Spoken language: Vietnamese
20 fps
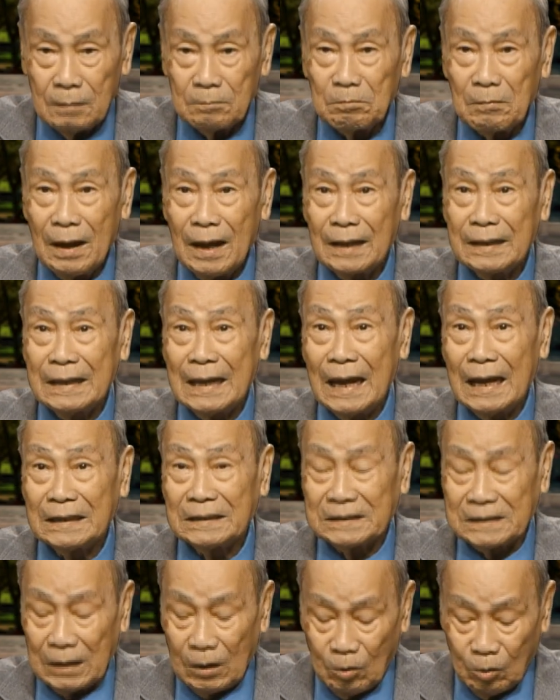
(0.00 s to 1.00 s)
bà già
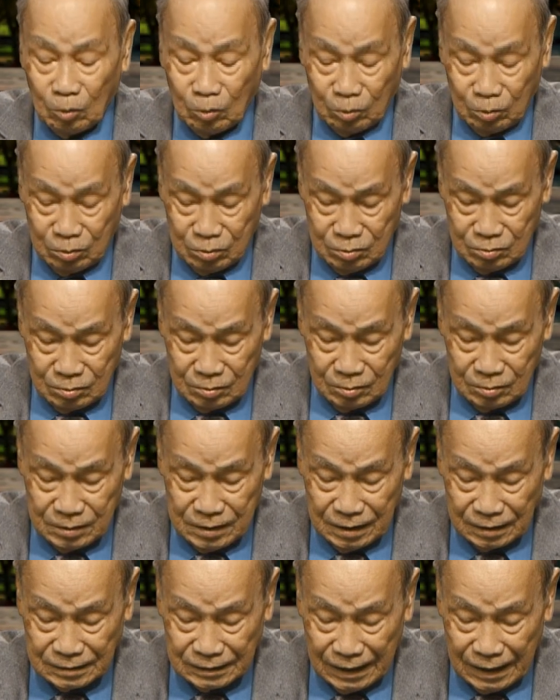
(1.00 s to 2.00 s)
trầu
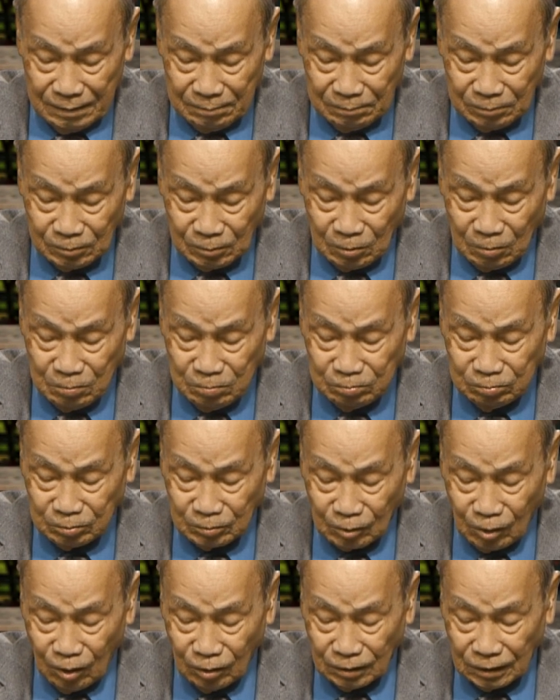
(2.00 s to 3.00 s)
Việt Nam cũng
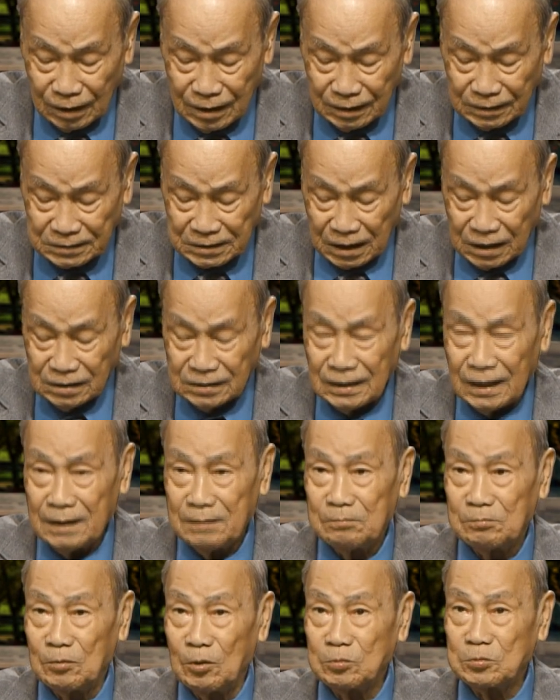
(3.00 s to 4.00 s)
có thể trở
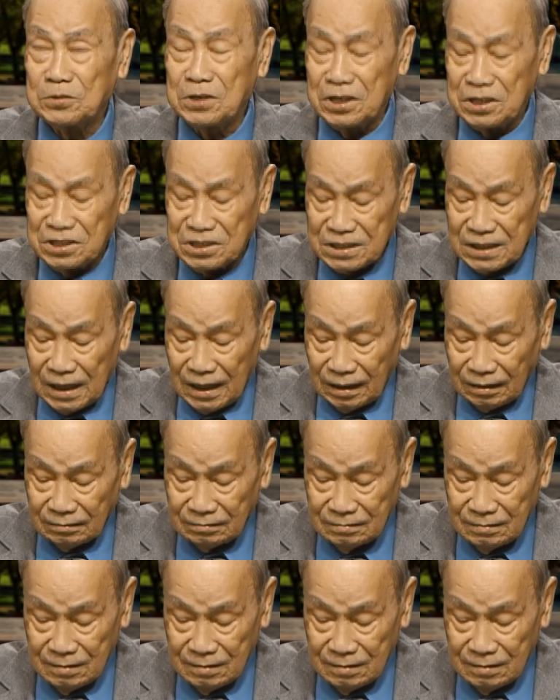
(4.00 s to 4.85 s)
thành một trinh sát,